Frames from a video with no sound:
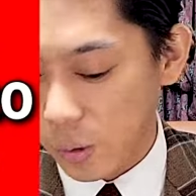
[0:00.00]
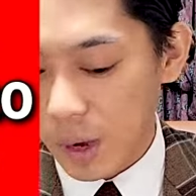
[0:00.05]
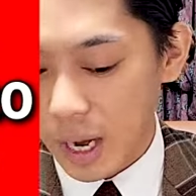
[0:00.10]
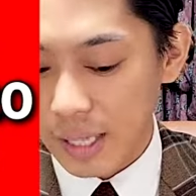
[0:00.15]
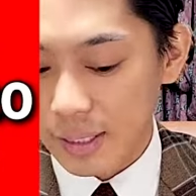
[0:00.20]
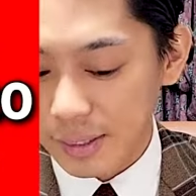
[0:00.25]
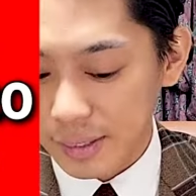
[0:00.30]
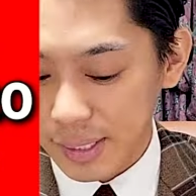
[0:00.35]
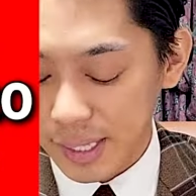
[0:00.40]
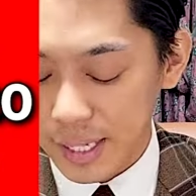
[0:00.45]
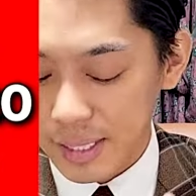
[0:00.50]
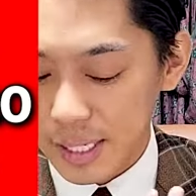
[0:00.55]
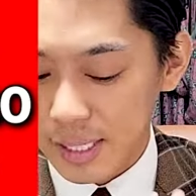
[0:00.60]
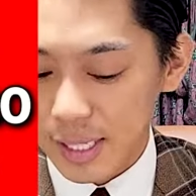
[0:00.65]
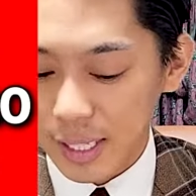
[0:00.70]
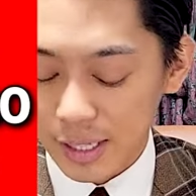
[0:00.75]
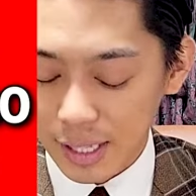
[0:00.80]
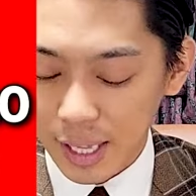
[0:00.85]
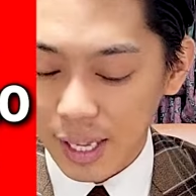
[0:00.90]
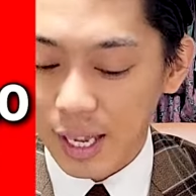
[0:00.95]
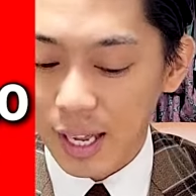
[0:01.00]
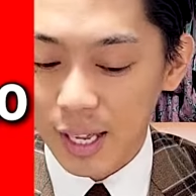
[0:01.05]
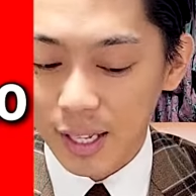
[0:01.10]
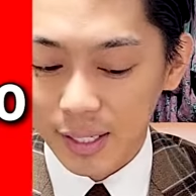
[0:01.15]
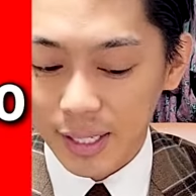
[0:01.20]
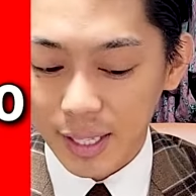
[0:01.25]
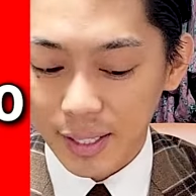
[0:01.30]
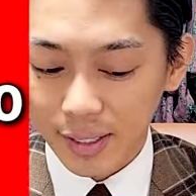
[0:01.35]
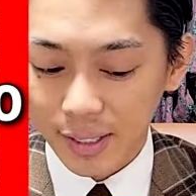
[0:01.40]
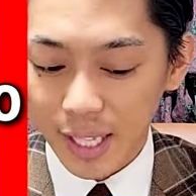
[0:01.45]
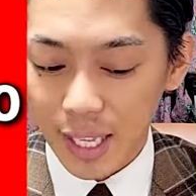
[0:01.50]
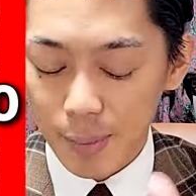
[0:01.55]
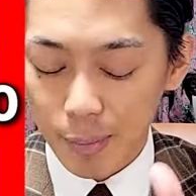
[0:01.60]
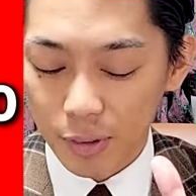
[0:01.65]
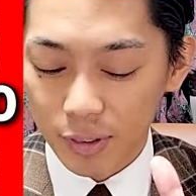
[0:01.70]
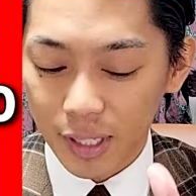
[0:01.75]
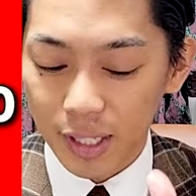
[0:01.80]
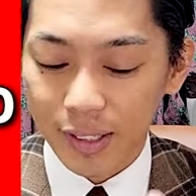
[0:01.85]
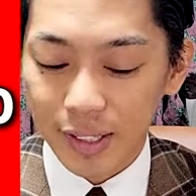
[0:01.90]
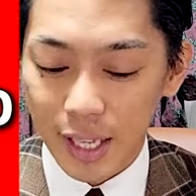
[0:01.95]
を安定させて、現代
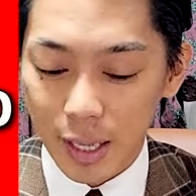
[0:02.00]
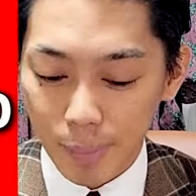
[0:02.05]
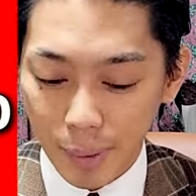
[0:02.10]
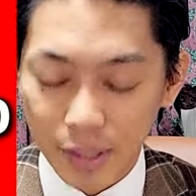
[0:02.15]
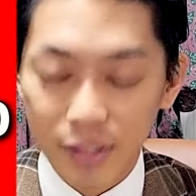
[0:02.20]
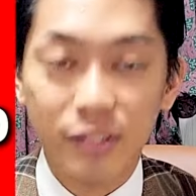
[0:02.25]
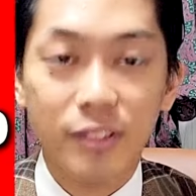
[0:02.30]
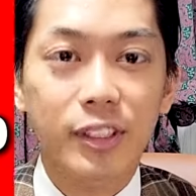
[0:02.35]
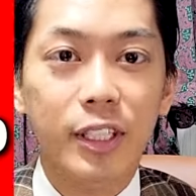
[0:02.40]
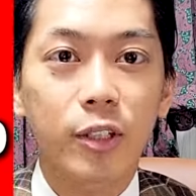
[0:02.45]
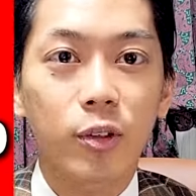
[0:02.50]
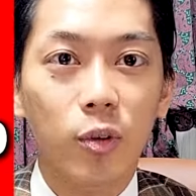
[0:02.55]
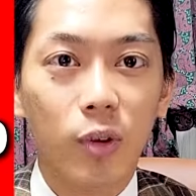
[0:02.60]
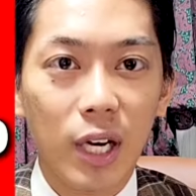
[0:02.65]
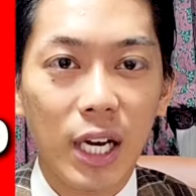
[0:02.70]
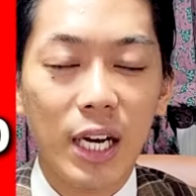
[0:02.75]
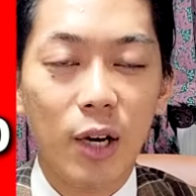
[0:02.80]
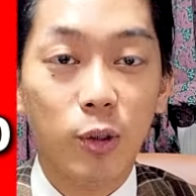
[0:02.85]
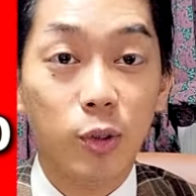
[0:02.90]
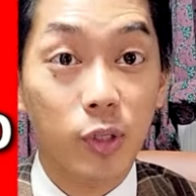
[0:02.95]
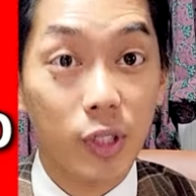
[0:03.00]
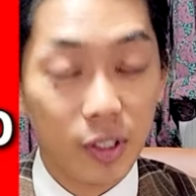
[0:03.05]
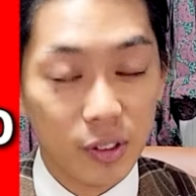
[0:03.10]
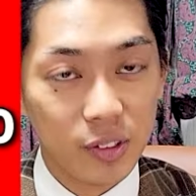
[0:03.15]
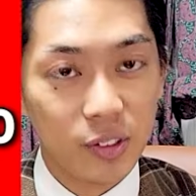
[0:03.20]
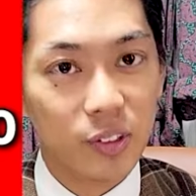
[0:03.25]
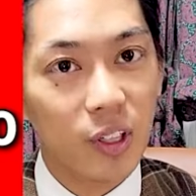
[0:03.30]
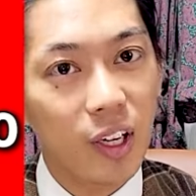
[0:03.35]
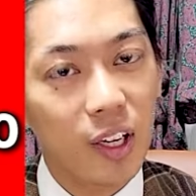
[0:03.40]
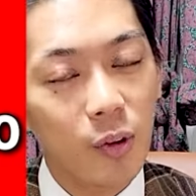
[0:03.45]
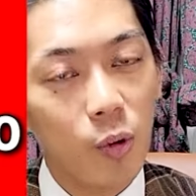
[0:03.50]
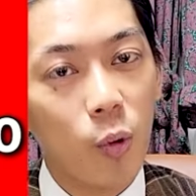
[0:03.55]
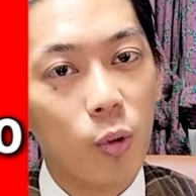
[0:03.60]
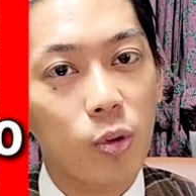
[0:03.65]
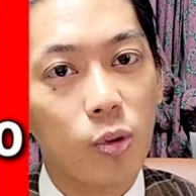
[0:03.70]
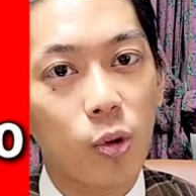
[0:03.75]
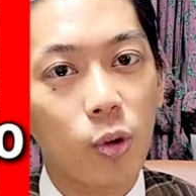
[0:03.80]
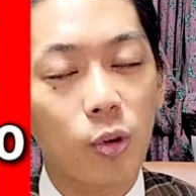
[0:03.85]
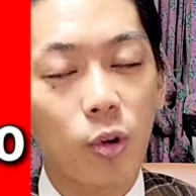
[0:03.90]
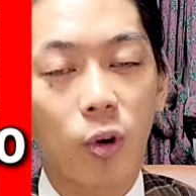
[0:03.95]
文で粘るっていうのが、おそらく
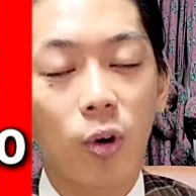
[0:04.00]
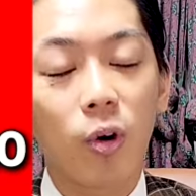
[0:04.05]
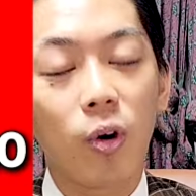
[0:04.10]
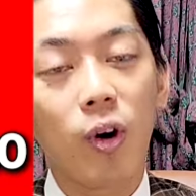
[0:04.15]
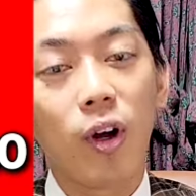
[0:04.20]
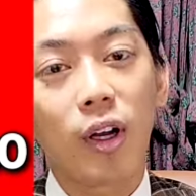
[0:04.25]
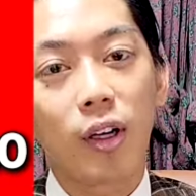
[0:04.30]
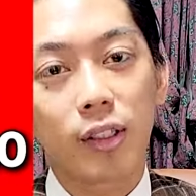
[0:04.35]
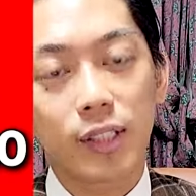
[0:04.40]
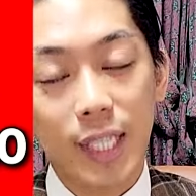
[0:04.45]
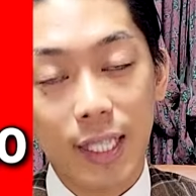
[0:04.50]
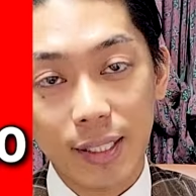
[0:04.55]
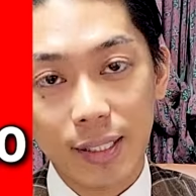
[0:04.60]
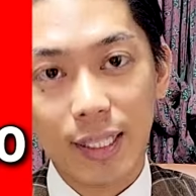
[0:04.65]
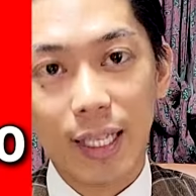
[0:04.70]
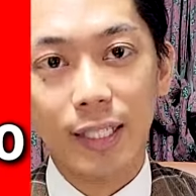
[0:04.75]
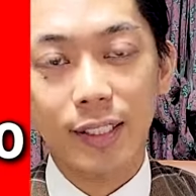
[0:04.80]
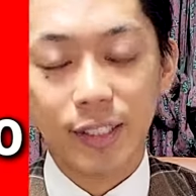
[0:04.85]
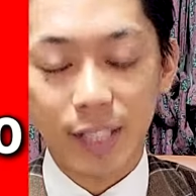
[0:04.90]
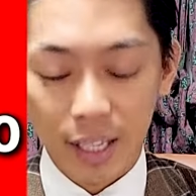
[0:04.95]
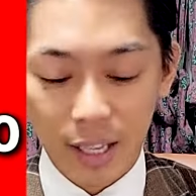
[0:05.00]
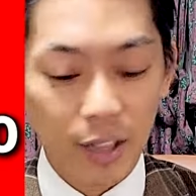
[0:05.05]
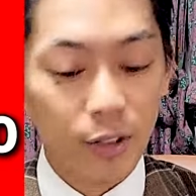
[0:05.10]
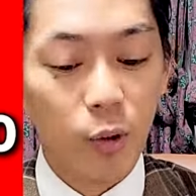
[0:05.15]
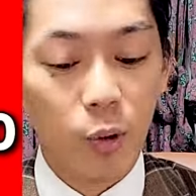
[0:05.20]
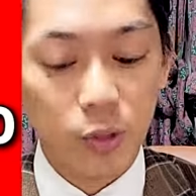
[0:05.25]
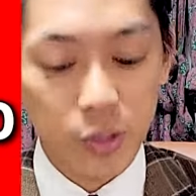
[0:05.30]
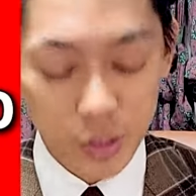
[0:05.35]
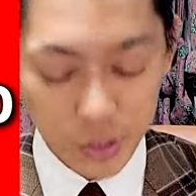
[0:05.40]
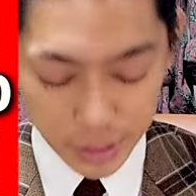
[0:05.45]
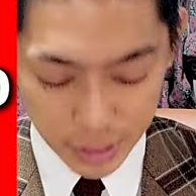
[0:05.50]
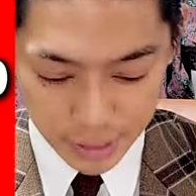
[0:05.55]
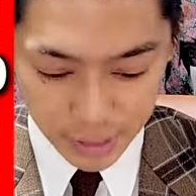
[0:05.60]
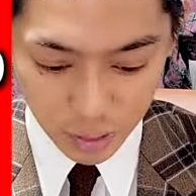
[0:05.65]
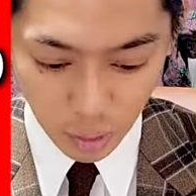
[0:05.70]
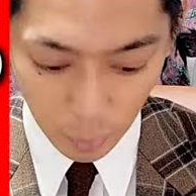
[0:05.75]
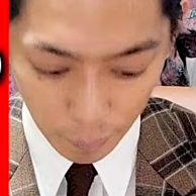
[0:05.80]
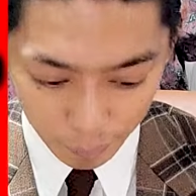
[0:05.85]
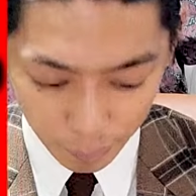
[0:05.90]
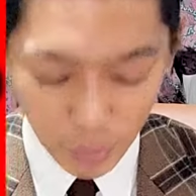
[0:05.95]
国語のセンター試験や共通
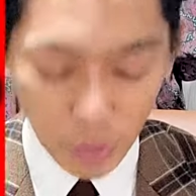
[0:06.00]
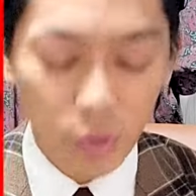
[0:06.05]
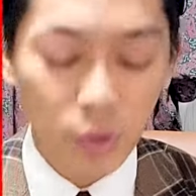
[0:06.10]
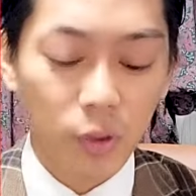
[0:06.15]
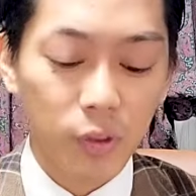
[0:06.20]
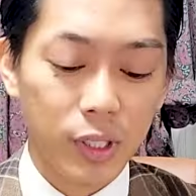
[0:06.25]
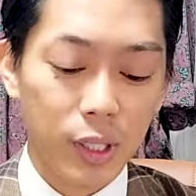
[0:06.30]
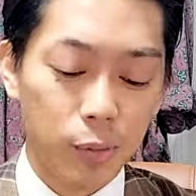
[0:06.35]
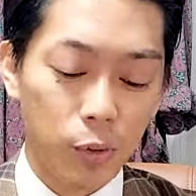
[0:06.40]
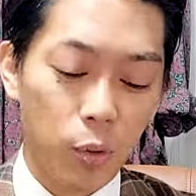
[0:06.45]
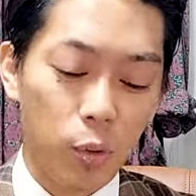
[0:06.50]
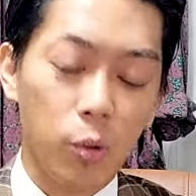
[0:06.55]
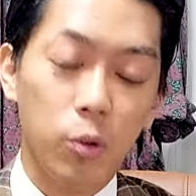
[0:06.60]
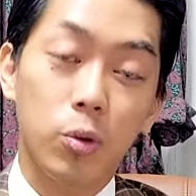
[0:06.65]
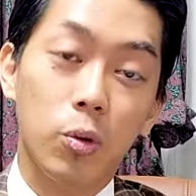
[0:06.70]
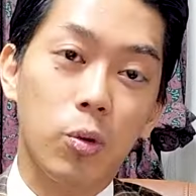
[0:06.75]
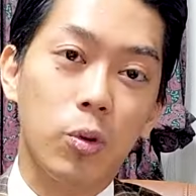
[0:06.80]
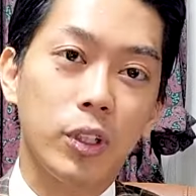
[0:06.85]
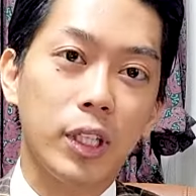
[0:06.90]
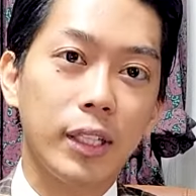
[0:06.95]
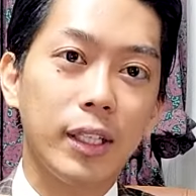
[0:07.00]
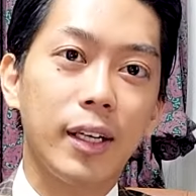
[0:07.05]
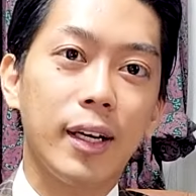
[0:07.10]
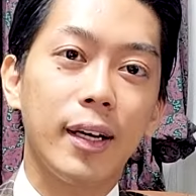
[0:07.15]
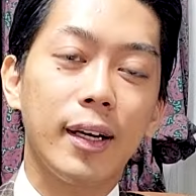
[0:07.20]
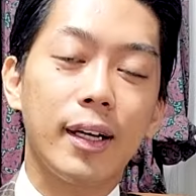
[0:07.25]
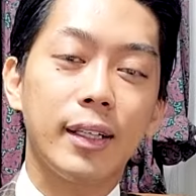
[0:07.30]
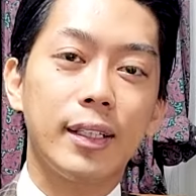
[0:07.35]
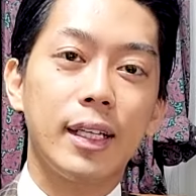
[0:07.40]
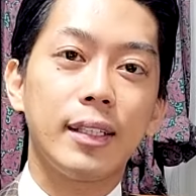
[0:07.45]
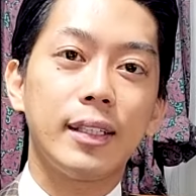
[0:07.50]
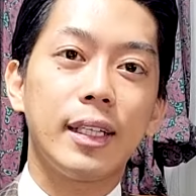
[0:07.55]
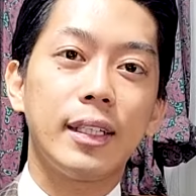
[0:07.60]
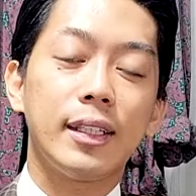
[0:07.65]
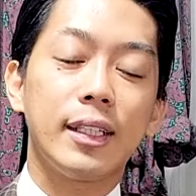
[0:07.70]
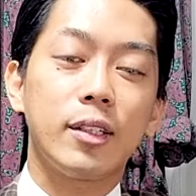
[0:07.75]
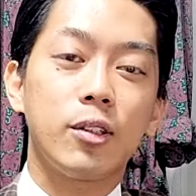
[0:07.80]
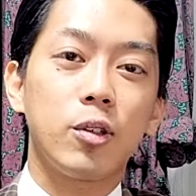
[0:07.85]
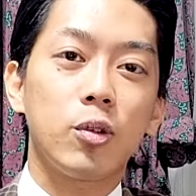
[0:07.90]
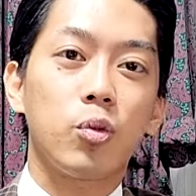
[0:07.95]
テストの多分王道の戦い方に
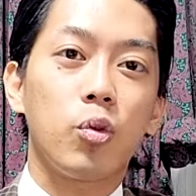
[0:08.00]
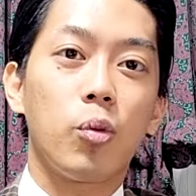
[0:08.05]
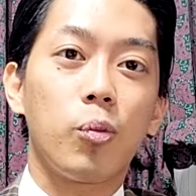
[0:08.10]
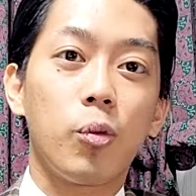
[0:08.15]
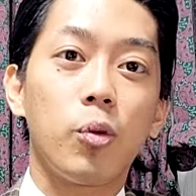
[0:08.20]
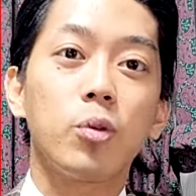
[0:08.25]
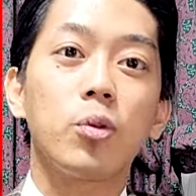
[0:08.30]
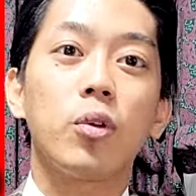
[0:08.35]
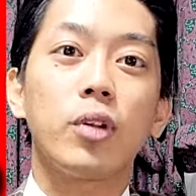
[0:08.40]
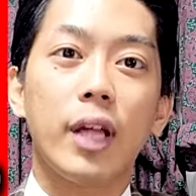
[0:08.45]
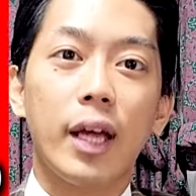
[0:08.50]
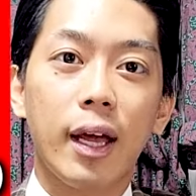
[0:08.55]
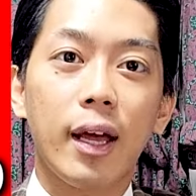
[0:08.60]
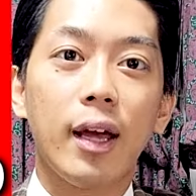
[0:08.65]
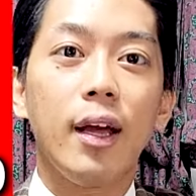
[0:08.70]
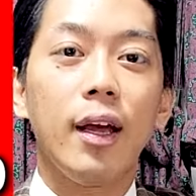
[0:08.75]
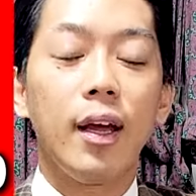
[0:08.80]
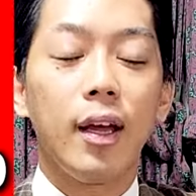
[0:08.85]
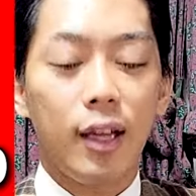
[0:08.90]
なってくると思うので、